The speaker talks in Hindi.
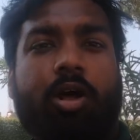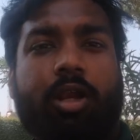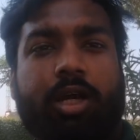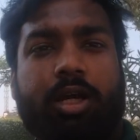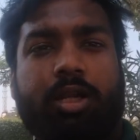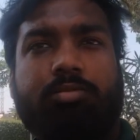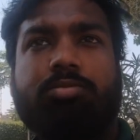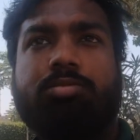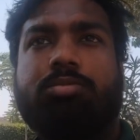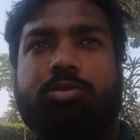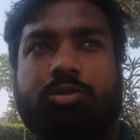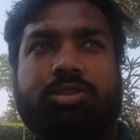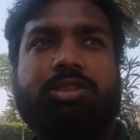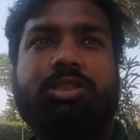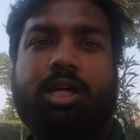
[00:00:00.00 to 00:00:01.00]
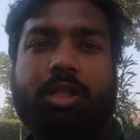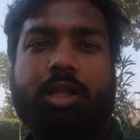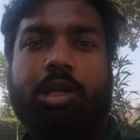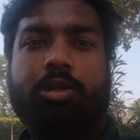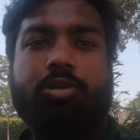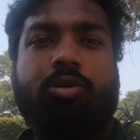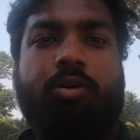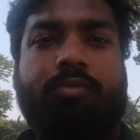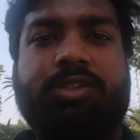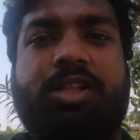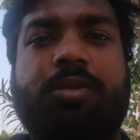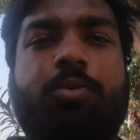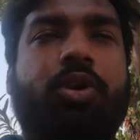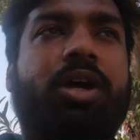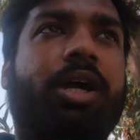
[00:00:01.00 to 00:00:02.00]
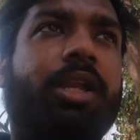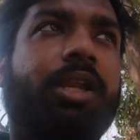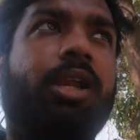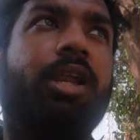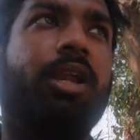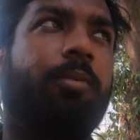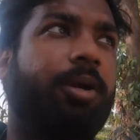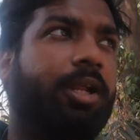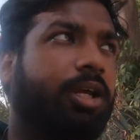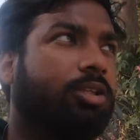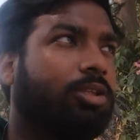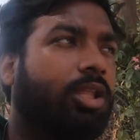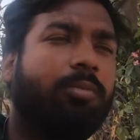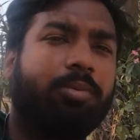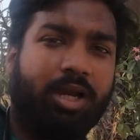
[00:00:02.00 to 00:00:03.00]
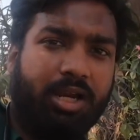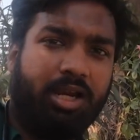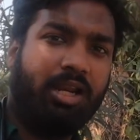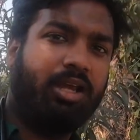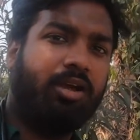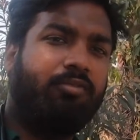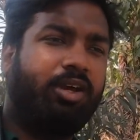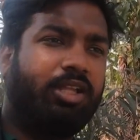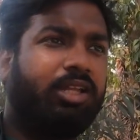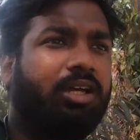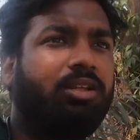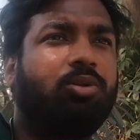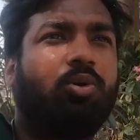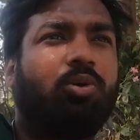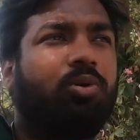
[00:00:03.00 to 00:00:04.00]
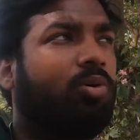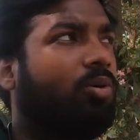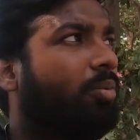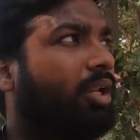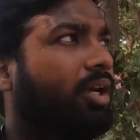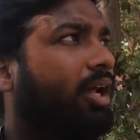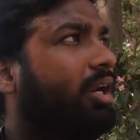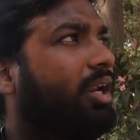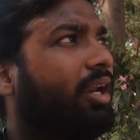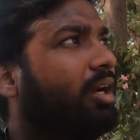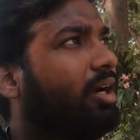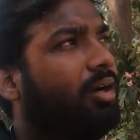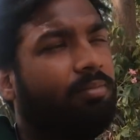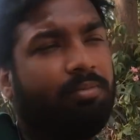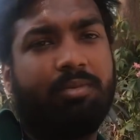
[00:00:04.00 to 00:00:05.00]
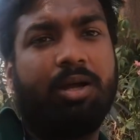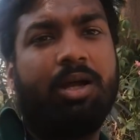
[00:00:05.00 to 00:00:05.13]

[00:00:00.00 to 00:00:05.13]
और अगर दो से ज़्यादा आ रहे हो तो ऑब्वियसली पूरा घर ही लेना पड़ेगा तब घर लेने का फ़ायदा है दो लोगों में घर लेने का